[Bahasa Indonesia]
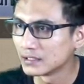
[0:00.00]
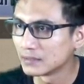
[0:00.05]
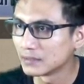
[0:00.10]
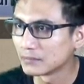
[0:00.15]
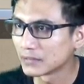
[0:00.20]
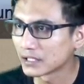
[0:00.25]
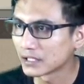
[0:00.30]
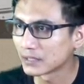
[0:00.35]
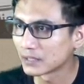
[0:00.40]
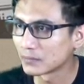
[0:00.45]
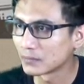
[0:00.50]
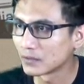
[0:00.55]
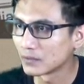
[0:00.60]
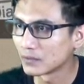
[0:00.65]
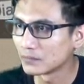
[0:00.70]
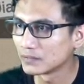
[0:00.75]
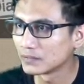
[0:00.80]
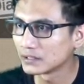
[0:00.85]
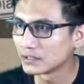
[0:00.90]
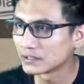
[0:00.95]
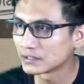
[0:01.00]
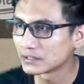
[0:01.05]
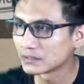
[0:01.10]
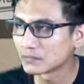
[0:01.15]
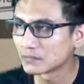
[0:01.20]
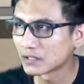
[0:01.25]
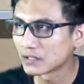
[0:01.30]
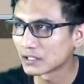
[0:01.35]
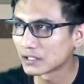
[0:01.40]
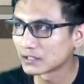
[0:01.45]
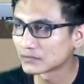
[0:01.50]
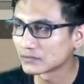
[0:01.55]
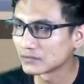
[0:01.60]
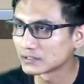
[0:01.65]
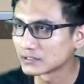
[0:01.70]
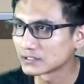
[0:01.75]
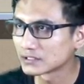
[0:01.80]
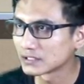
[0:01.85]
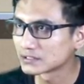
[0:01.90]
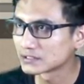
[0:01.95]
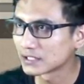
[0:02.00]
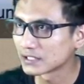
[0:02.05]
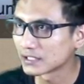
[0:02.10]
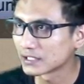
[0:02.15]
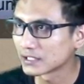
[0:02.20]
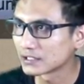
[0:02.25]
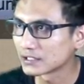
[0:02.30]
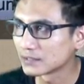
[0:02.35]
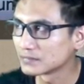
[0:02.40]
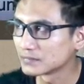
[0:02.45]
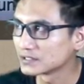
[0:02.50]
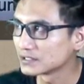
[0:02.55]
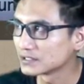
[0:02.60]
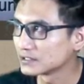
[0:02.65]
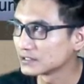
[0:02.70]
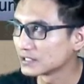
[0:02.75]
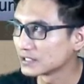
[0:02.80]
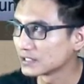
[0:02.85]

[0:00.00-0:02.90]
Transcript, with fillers: megal mobil ini bakalan gue selesaikan habis ini